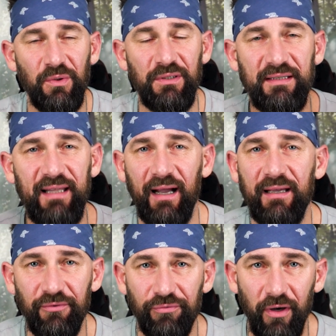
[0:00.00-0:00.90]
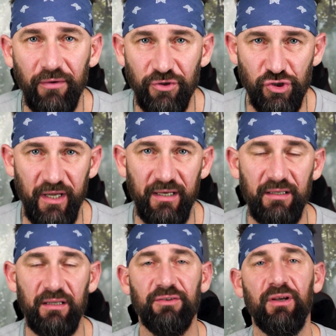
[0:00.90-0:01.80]
Und danke für euer
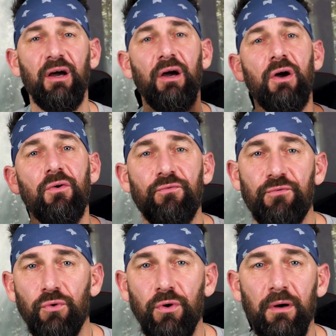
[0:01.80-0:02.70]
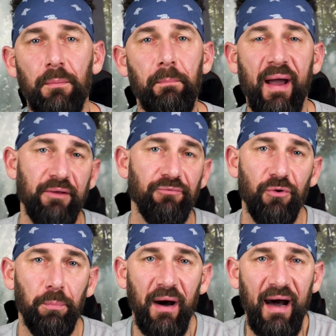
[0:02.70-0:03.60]
Verständnis für meinen
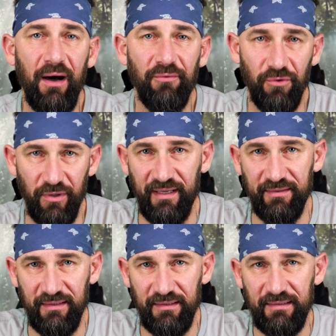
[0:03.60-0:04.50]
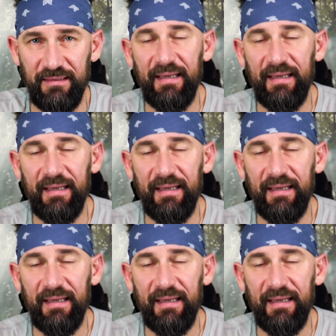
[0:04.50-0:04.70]
Fauxpas von gestern.